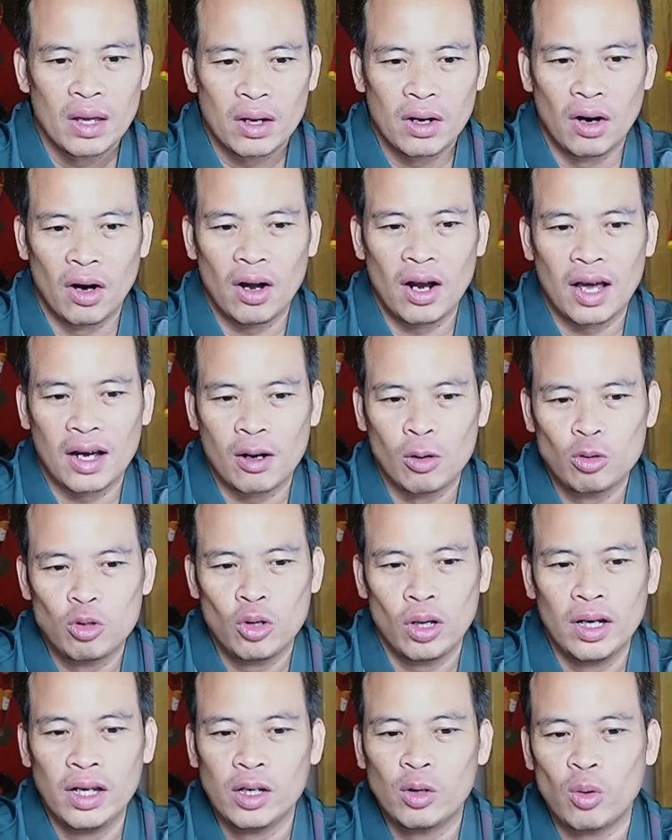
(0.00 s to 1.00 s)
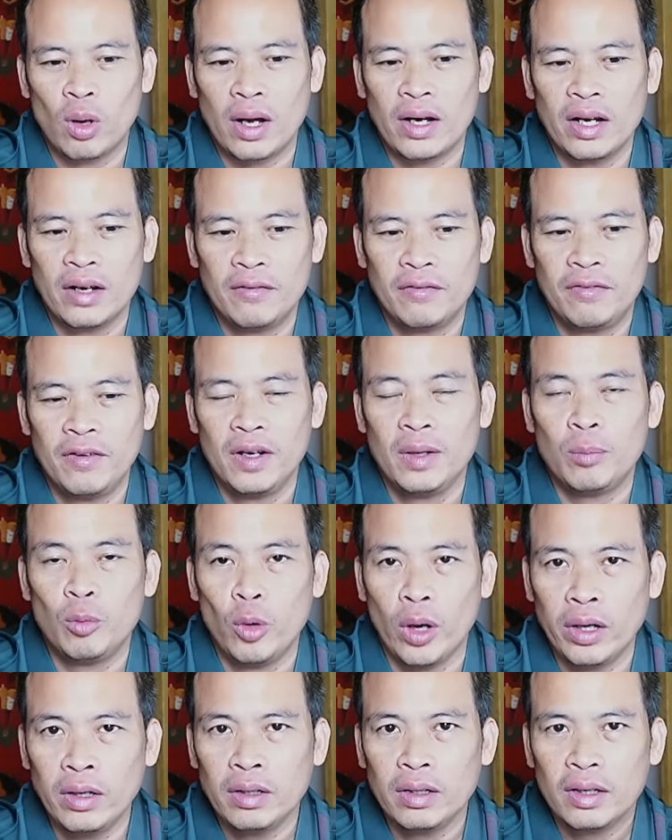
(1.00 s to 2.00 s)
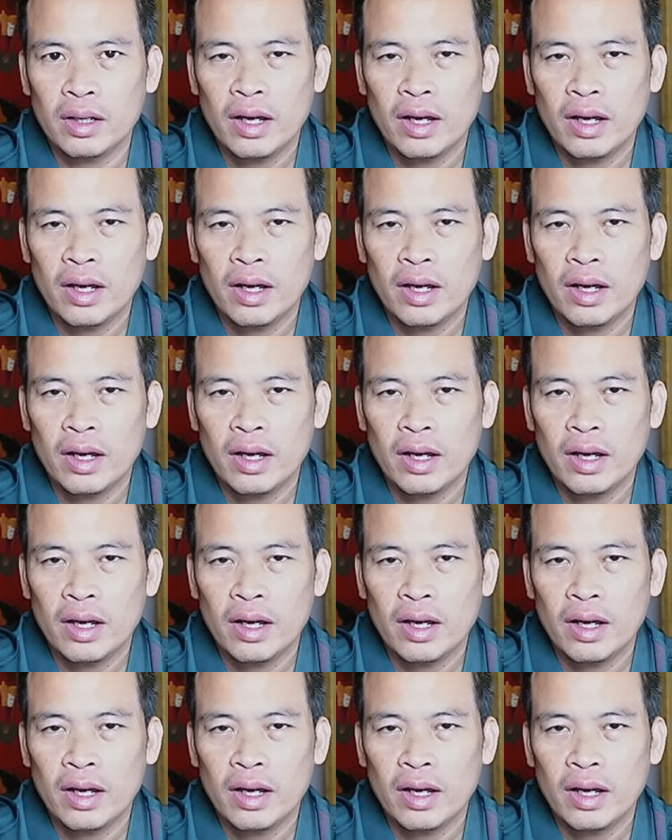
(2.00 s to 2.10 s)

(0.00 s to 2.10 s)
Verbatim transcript: đó là câu chuyện liên quan đến Filip Nguyễn.